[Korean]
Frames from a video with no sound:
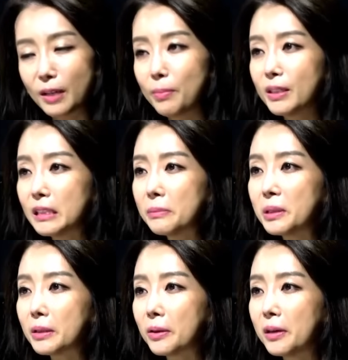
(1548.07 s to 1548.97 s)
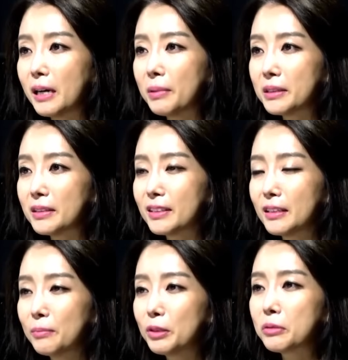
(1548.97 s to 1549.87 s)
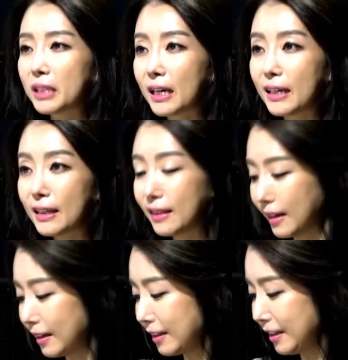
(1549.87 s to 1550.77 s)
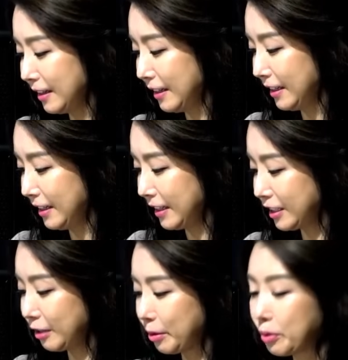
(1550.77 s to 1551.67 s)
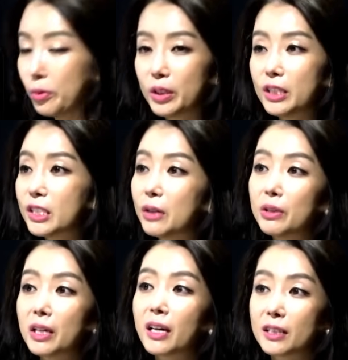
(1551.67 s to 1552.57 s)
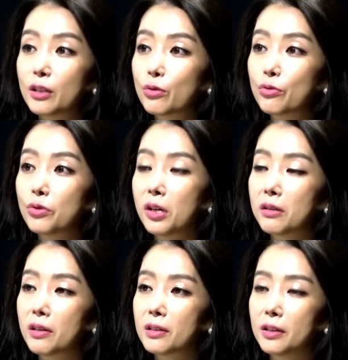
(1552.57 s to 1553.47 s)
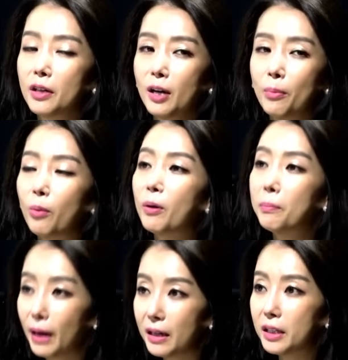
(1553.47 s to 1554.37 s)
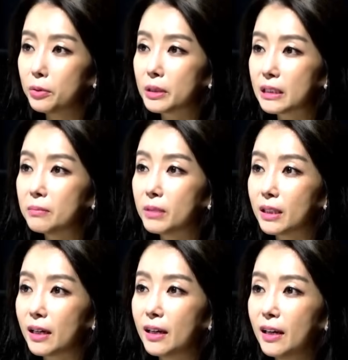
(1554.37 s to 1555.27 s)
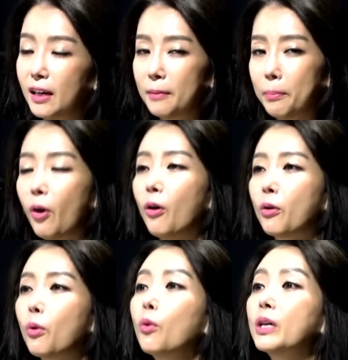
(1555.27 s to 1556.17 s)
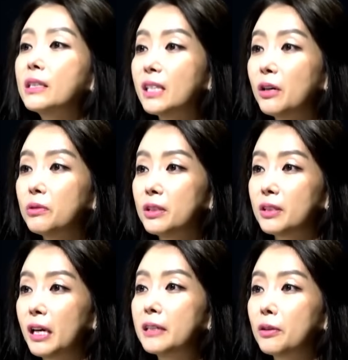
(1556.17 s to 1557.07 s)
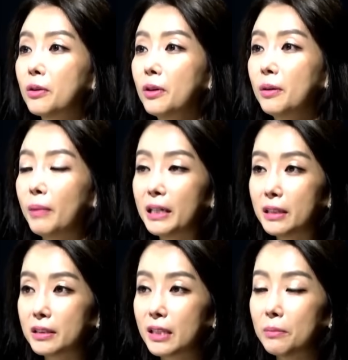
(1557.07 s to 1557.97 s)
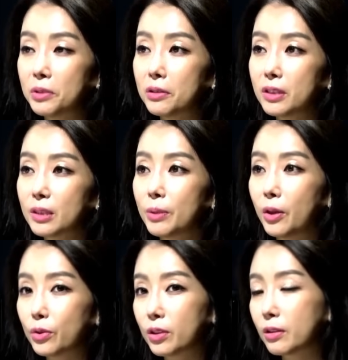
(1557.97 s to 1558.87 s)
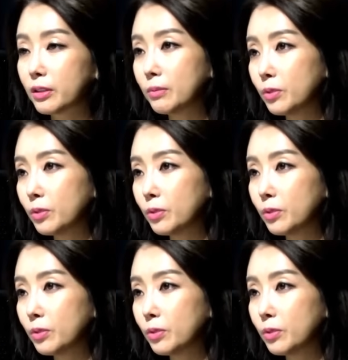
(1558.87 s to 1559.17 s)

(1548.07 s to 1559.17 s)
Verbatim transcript: 동안 개판 치면서 하버드 미국 생활했다. 음. 그다음에 공인 차원 이게 가장 중요한 것 같아요. 법원 판례도 있습니다. 법 공인 차원에서 마이너스 삼선이지만 어쨌든